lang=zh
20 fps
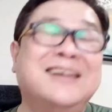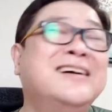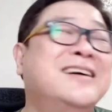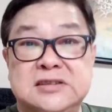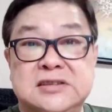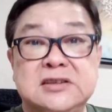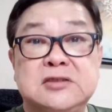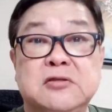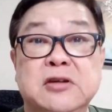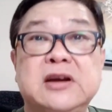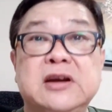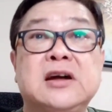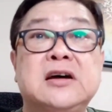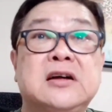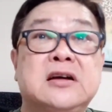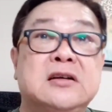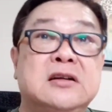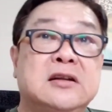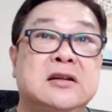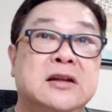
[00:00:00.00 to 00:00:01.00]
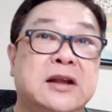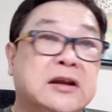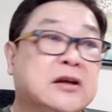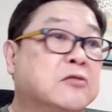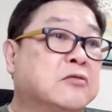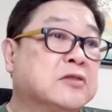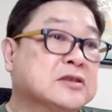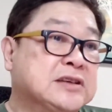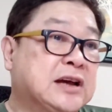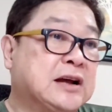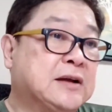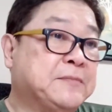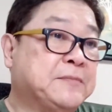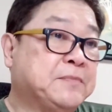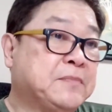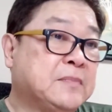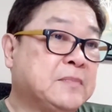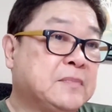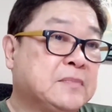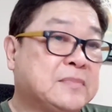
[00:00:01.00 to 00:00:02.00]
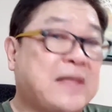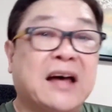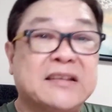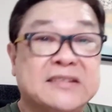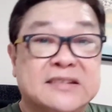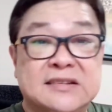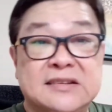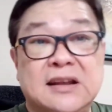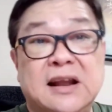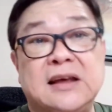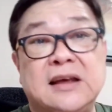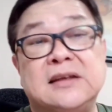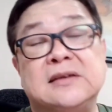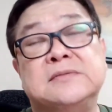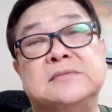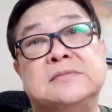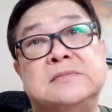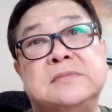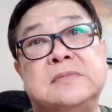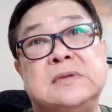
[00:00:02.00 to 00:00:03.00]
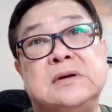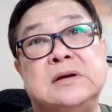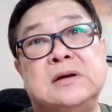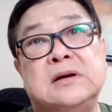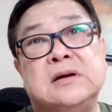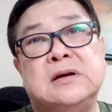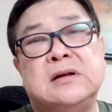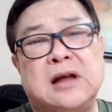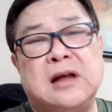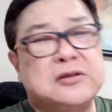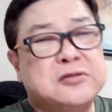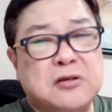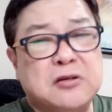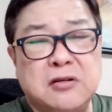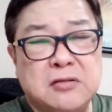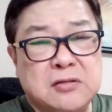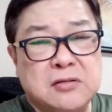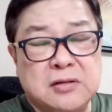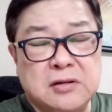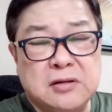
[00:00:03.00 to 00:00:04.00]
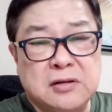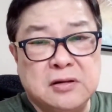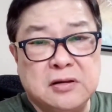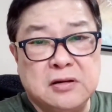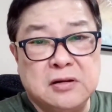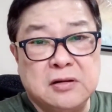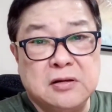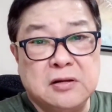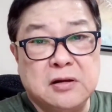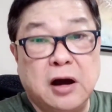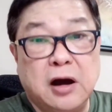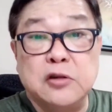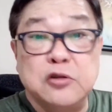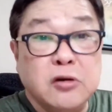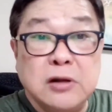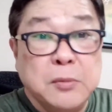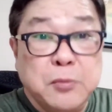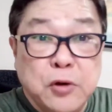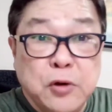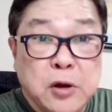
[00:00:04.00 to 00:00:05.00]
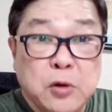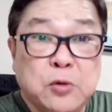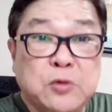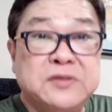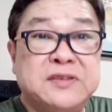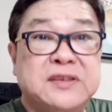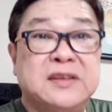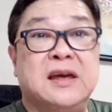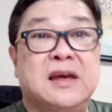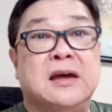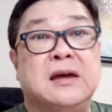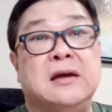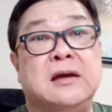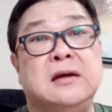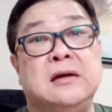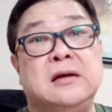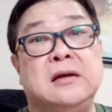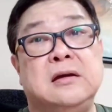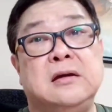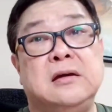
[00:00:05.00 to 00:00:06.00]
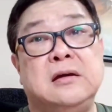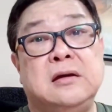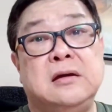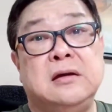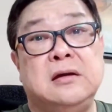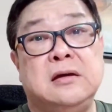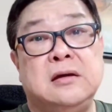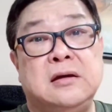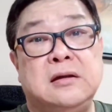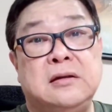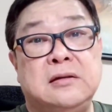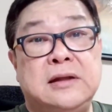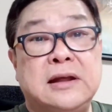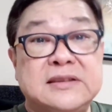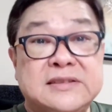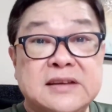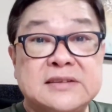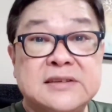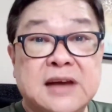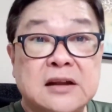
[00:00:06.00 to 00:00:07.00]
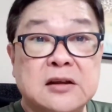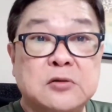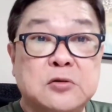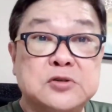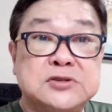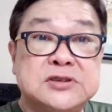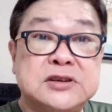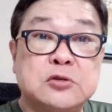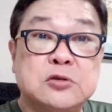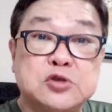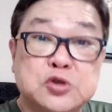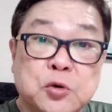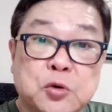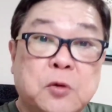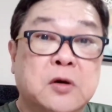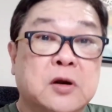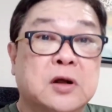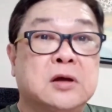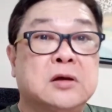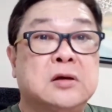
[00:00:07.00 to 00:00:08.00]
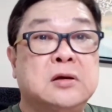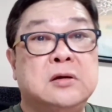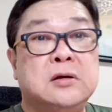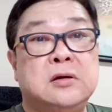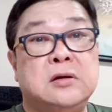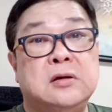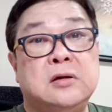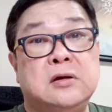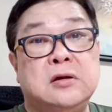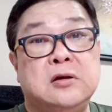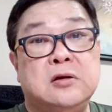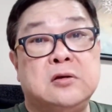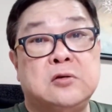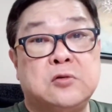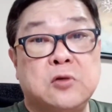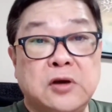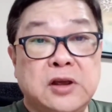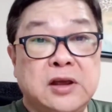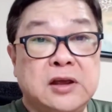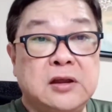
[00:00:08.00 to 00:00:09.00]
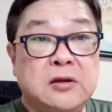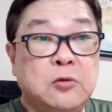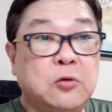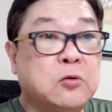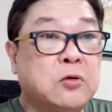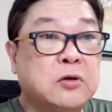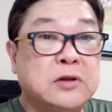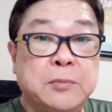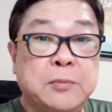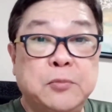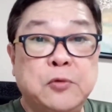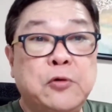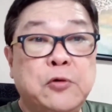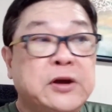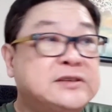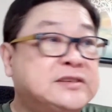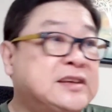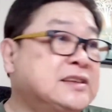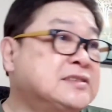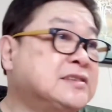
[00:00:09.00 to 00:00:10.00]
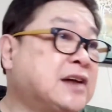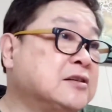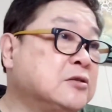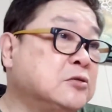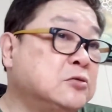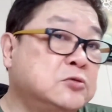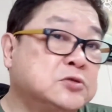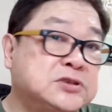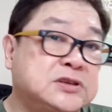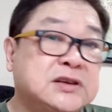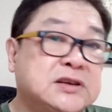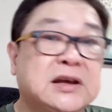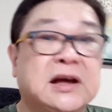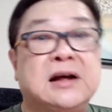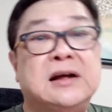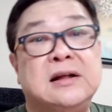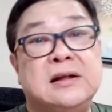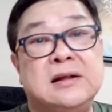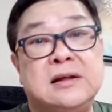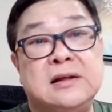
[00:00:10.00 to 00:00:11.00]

其实有一个人跟我讲，大师来的，他说，很多人不会呼吸，连正常的呼吸都错了，所以如果你不会正常的呼吸啊，